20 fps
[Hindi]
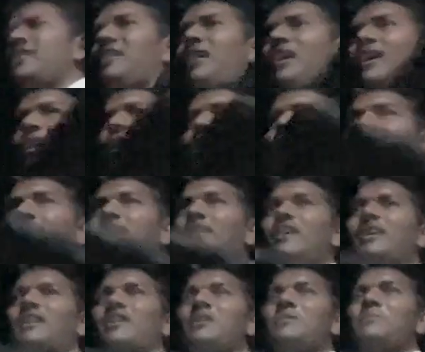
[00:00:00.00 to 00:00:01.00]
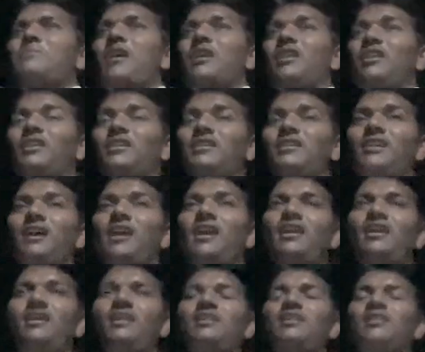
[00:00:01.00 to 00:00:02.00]
किया है अगर हमारे लिए किया
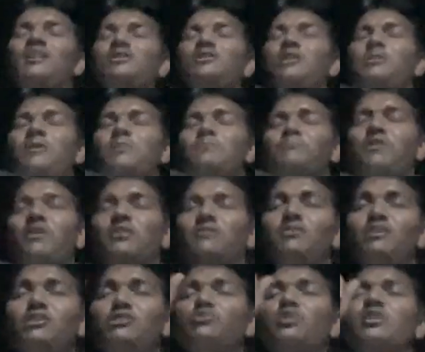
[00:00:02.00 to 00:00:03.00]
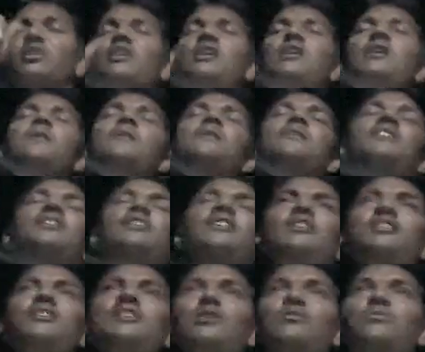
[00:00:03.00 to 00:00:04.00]
है तो हमें परमेश्वर का
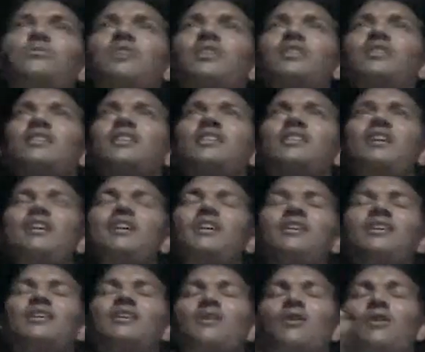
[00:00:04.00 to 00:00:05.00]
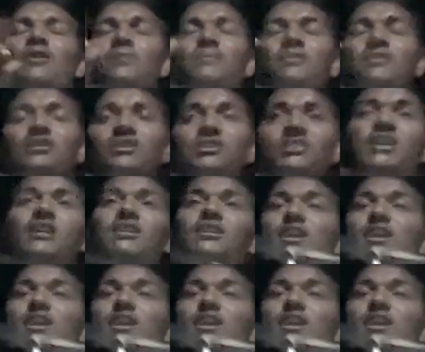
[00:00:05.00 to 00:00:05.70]
ही अनुकरण करना है और हमें किसी